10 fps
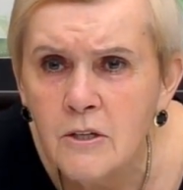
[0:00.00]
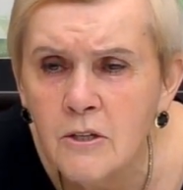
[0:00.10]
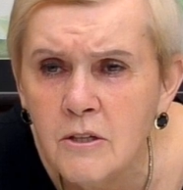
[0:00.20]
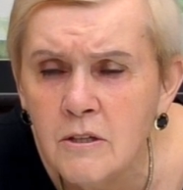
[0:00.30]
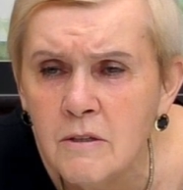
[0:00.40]

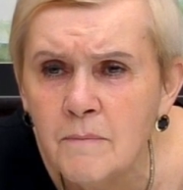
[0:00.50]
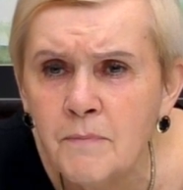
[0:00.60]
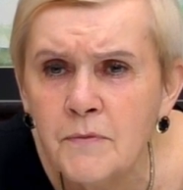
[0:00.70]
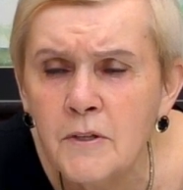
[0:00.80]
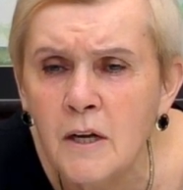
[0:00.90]

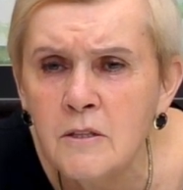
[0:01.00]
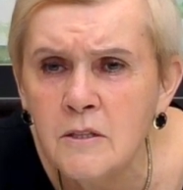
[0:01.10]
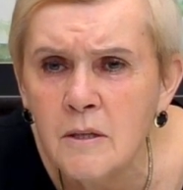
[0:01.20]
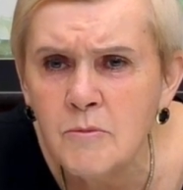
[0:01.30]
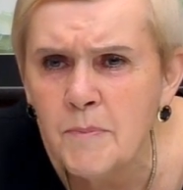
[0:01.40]
и
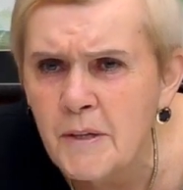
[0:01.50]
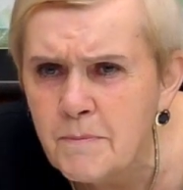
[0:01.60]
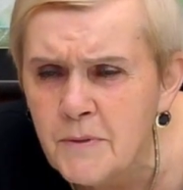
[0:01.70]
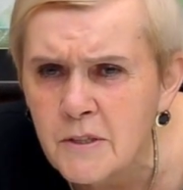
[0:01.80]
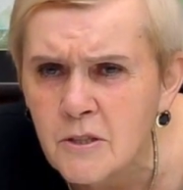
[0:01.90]
они там не
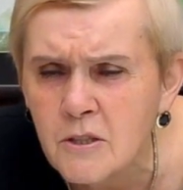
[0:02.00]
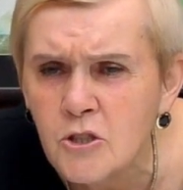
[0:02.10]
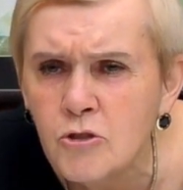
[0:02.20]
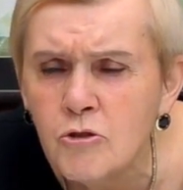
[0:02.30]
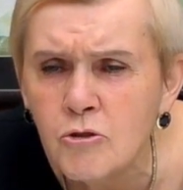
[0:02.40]
подписаны,
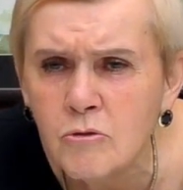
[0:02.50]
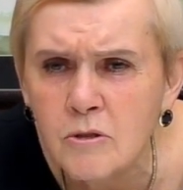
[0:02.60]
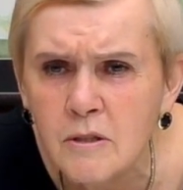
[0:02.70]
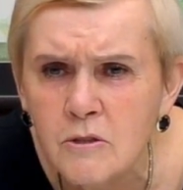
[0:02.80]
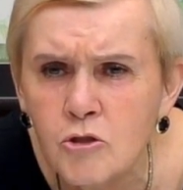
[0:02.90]
еще
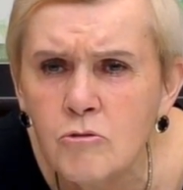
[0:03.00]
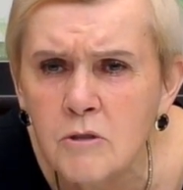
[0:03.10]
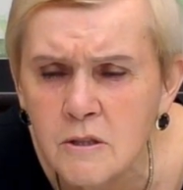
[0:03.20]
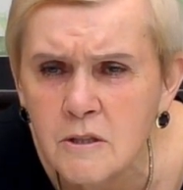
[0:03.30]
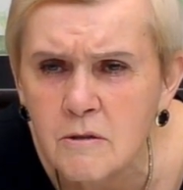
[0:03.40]
что-то. Что
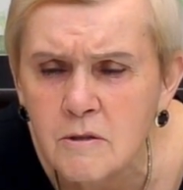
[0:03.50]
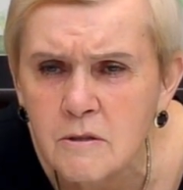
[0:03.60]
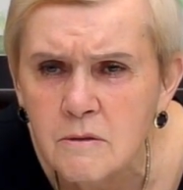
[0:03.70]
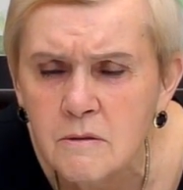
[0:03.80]
надо делать?